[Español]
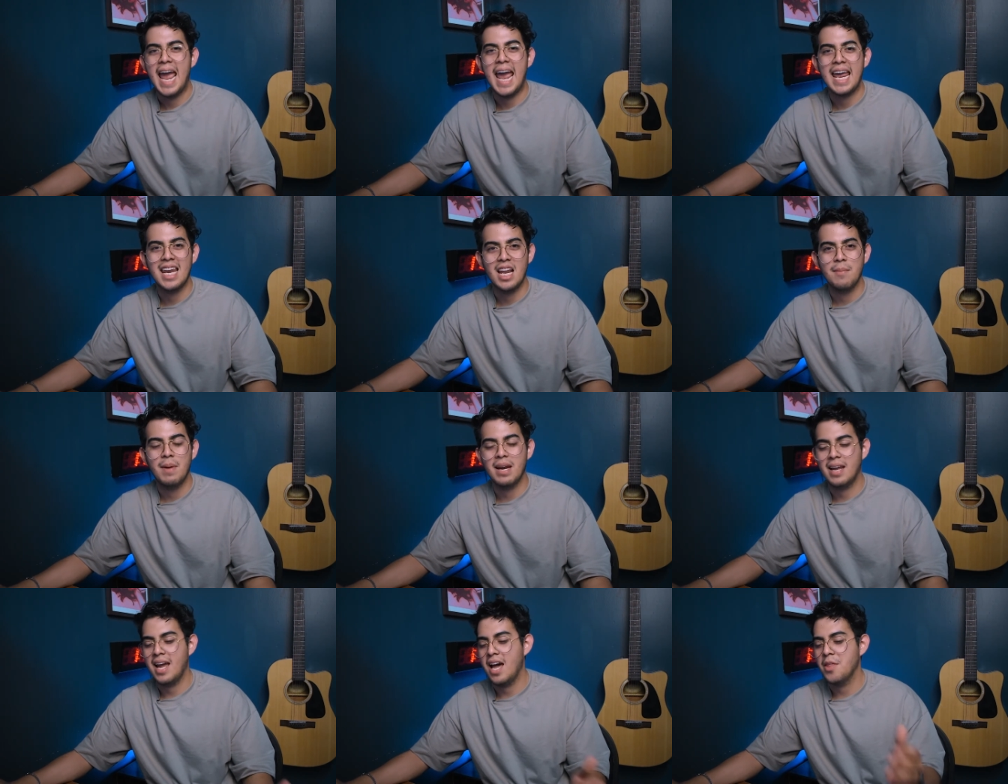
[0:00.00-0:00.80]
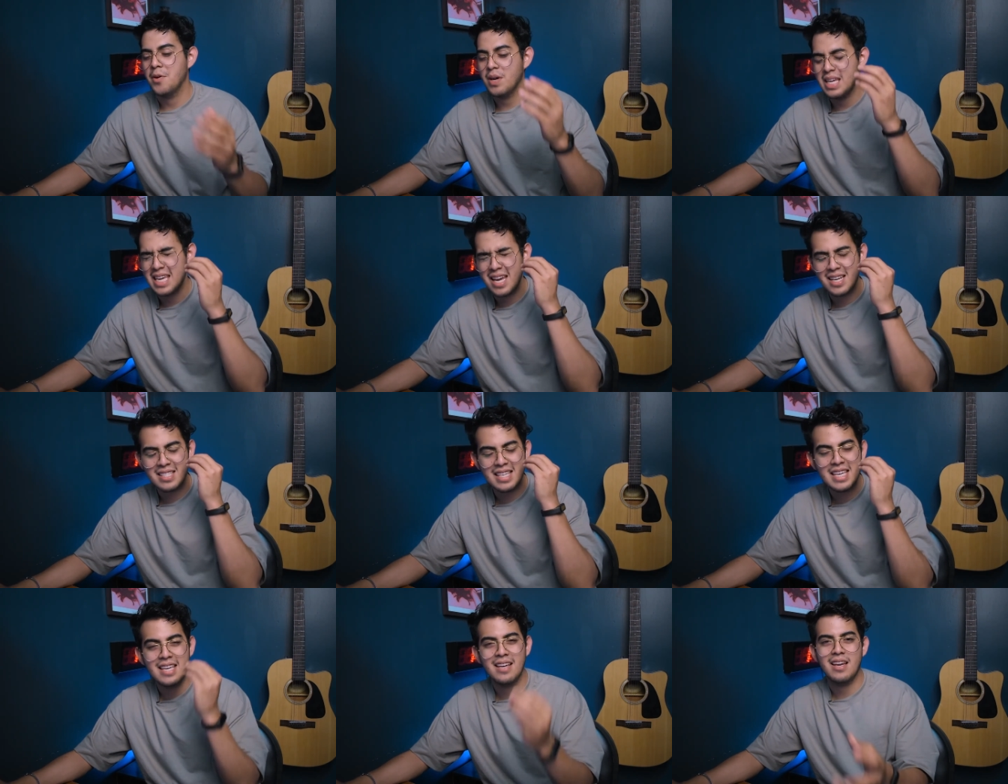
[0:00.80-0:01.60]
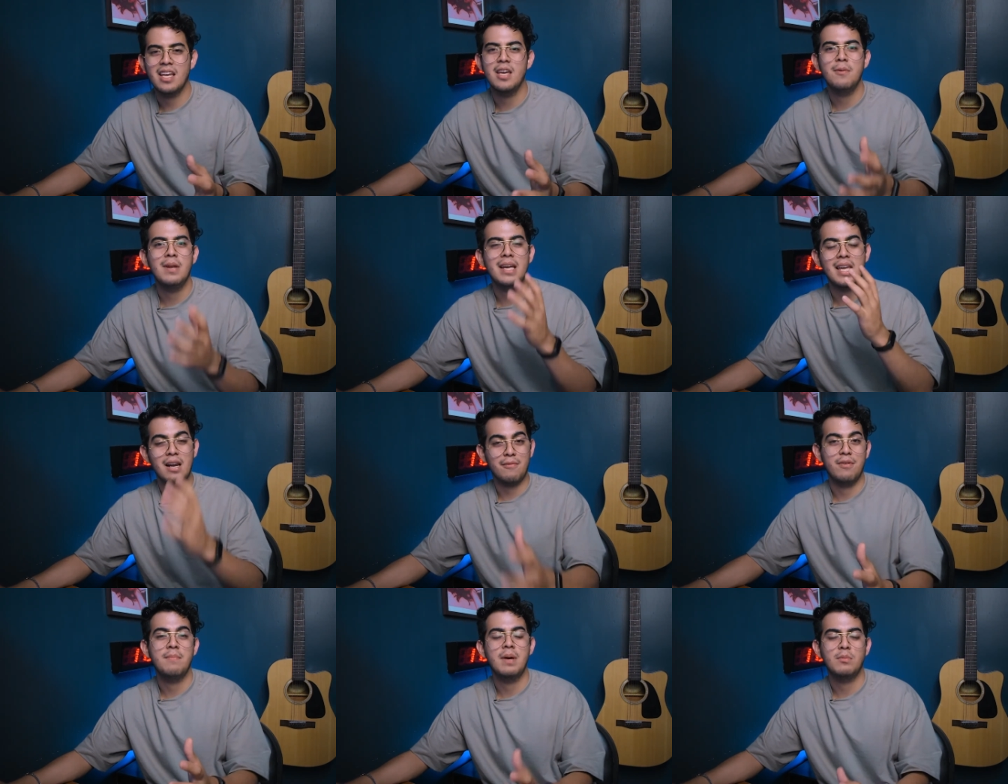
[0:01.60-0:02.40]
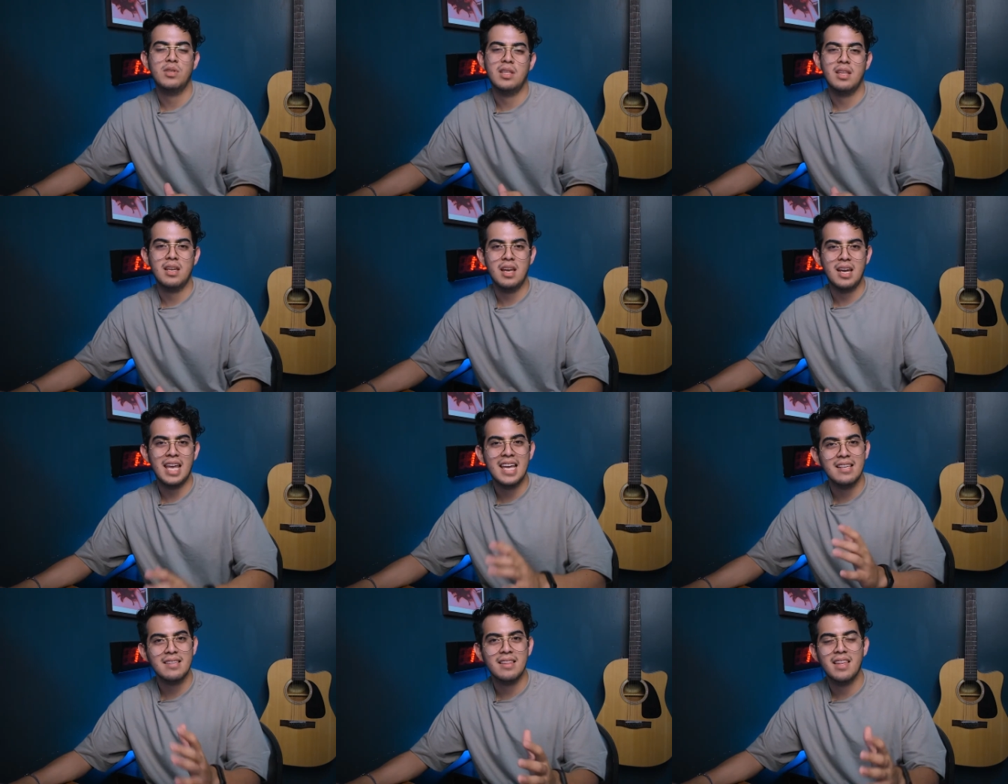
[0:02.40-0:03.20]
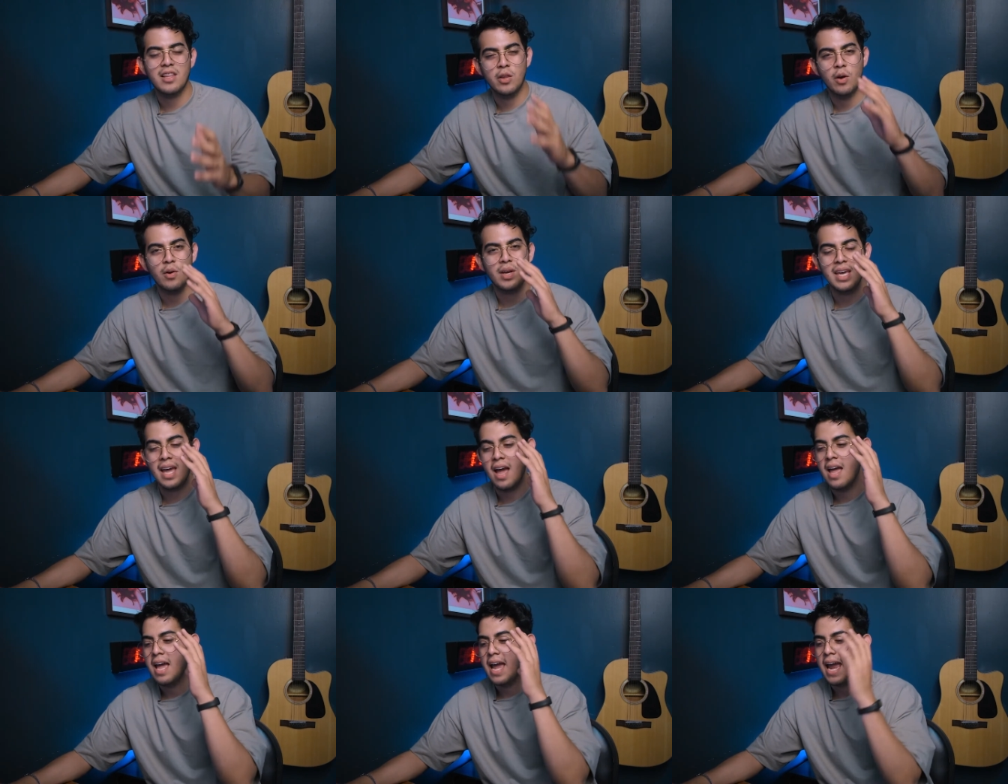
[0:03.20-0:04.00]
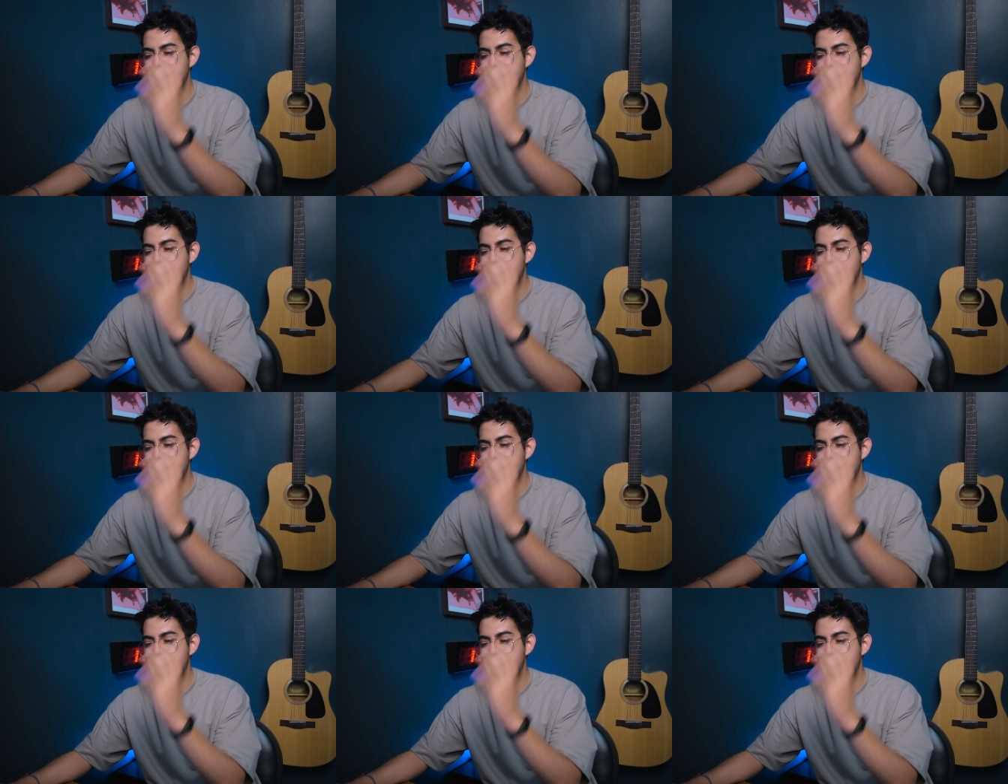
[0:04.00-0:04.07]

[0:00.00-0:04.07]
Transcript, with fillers: en el mercado y es increíble que al fin vamos a tener esta tecnología